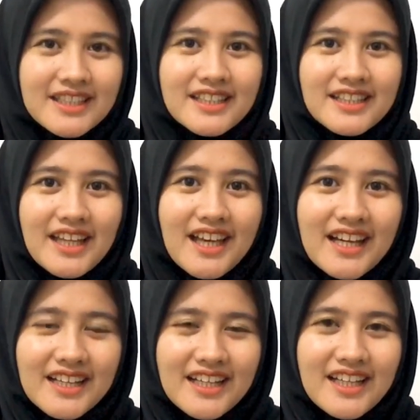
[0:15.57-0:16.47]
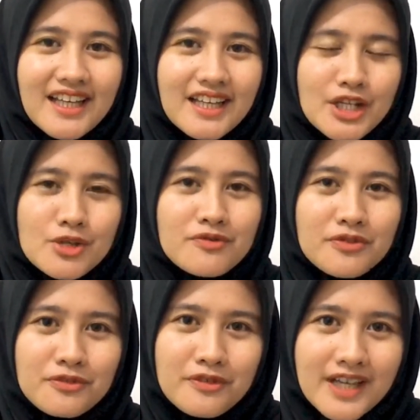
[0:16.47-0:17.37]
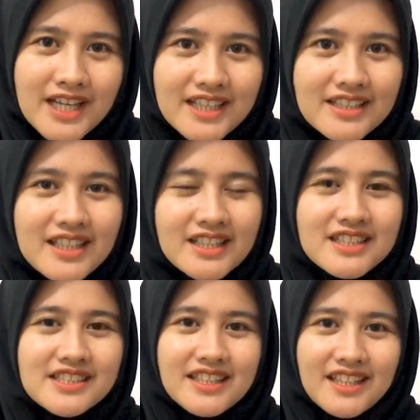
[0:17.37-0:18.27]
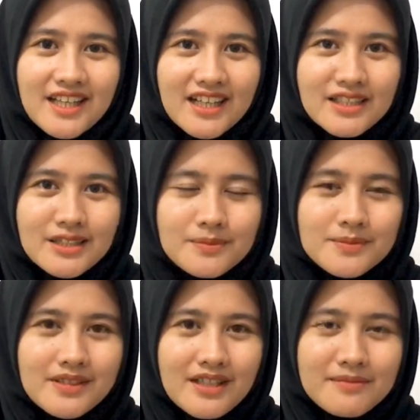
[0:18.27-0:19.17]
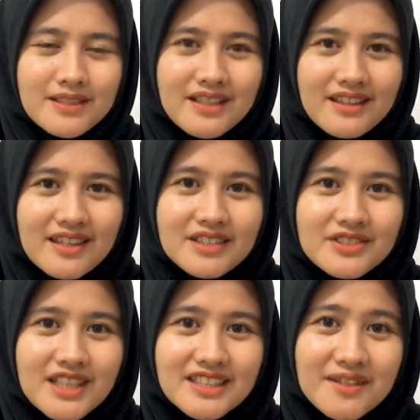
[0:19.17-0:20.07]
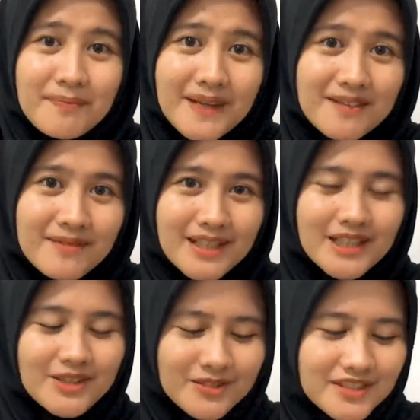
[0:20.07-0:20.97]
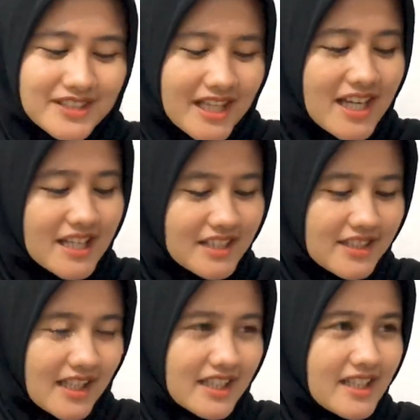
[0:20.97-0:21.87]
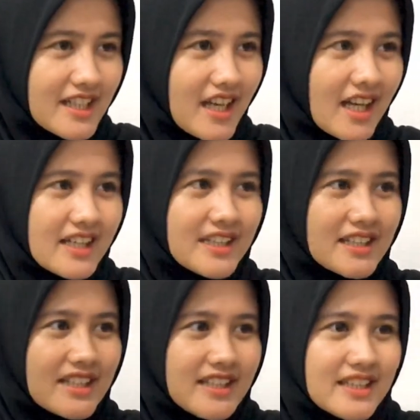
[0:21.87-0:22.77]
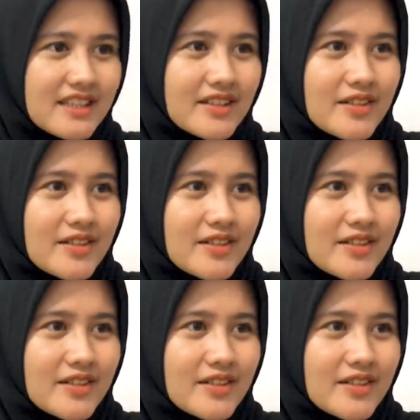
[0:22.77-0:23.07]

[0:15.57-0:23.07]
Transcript: Kita akan ngadain giveaway jika subscriber kita sudah sampai 500 Jadi hari